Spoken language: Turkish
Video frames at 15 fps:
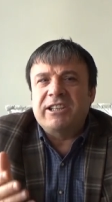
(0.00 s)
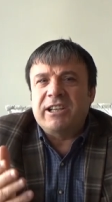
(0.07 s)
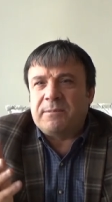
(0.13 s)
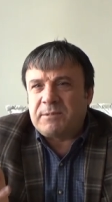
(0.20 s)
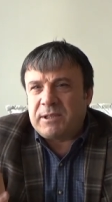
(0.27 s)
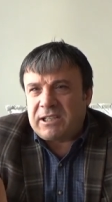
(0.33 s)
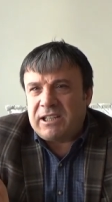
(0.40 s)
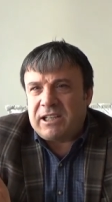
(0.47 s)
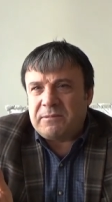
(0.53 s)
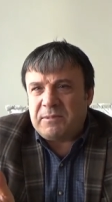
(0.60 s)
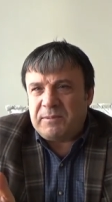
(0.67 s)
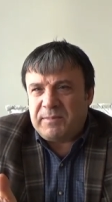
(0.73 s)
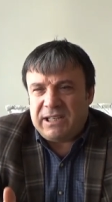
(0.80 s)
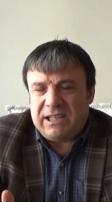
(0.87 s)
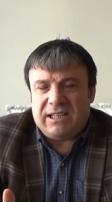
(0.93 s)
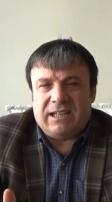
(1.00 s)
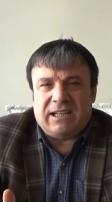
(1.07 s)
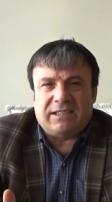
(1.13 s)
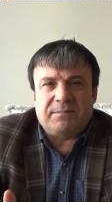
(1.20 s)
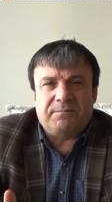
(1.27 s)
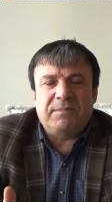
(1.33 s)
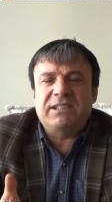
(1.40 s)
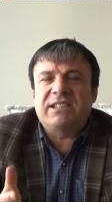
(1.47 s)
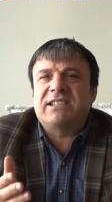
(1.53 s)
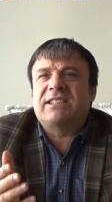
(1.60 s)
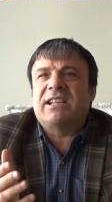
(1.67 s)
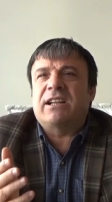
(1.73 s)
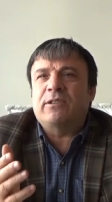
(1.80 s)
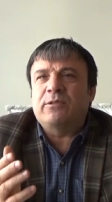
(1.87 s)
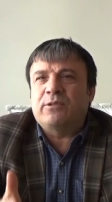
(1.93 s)
yaptıklarımı bilirler.
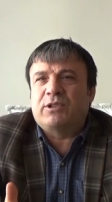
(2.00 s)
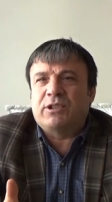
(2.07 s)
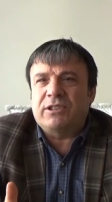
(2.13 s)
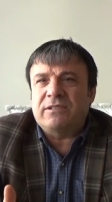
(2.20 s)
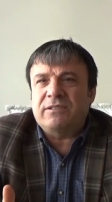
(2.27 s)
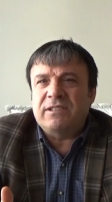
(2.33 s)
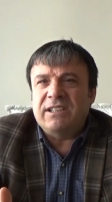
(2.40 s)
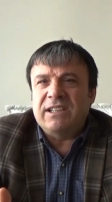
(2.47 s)
Bildikleri için